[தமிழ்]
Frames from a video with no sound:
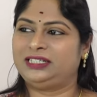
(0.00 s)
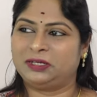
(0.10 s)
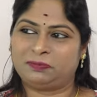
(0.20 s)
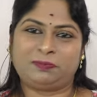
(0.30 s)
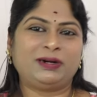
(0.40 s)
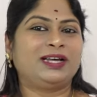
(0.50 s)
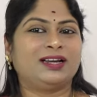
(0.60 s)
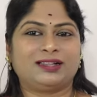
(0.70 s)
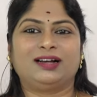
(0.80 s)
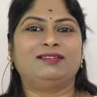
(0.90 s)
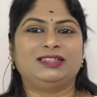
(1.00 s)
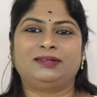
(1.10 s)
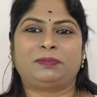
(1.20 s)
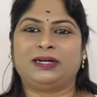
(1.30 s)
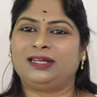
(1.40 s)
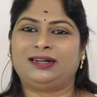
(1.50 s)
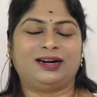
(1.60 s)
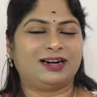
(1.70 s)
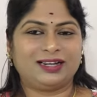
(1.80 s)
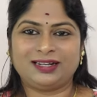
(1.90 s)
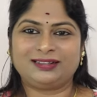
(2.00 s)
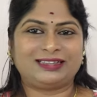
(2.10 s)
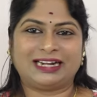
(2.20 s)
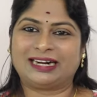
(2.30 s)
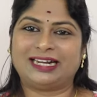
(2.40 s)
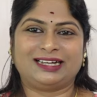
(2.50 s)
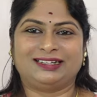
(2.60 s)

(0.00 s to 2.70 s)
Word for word: எப்படி எல்லாம் வந்து பண்ணியிருக்காங்கன்னே தெரியல